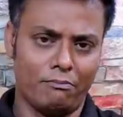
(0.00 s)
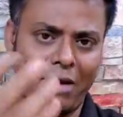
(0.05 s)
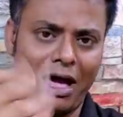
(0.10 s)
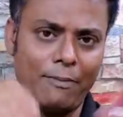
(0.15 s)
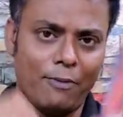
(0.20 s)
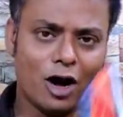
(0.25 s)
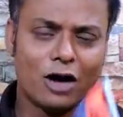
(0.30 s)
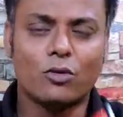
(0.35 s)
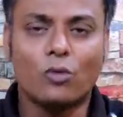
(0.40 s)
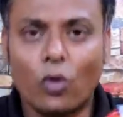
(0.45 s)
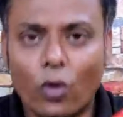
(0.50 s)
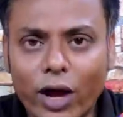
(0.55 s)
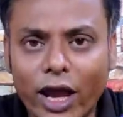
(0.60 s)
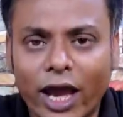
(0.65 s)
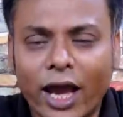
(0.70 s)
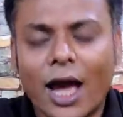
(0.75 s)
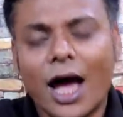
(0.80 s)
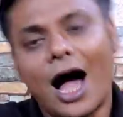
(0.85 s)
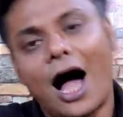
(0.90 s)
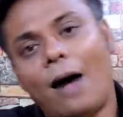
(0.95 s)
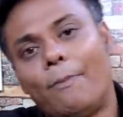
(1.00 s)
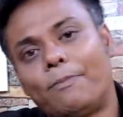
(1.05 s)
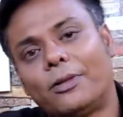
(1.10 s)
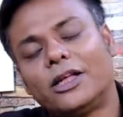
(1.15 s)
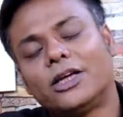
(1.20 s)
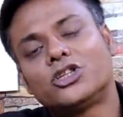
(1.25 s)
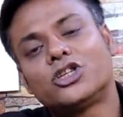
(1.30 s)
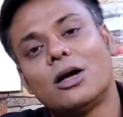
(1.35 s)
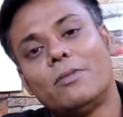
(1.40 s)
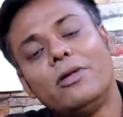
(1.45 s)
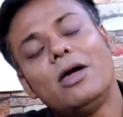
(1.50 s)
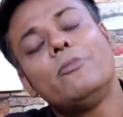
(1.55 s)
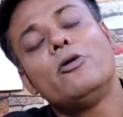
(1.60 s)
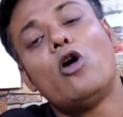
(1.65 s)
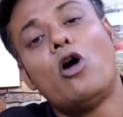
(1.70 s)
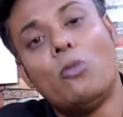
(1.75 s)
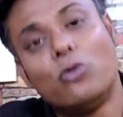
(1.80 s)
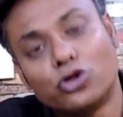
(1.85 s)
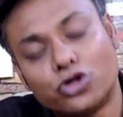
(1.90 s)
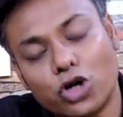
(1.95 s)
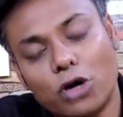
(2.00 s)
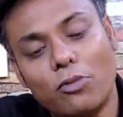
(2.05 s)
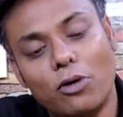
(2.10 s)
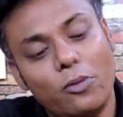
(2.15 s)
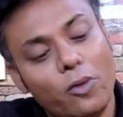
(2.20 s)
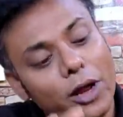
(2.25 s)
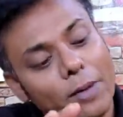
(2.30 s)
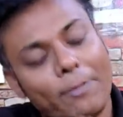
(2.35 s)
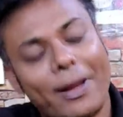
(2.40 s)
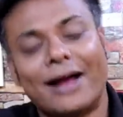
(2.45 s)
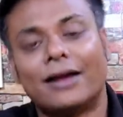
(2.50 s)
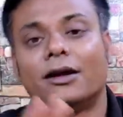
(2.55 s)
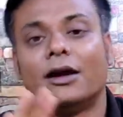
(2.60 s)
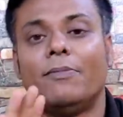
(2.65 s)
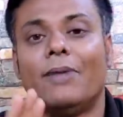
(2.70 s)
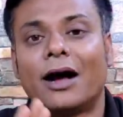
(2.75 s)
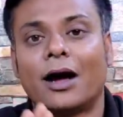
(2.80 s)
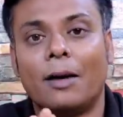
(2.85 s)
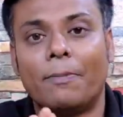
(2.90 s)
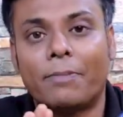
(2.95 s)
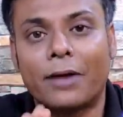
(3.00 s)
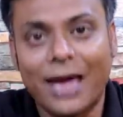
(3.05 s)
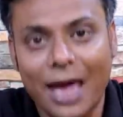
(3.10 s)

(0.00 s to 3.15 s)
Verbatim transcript: ব্যবহার করে আপনাদের সামনে আমি অবশ্যই বলবো এর ব্যাটারি ব্যাকআপ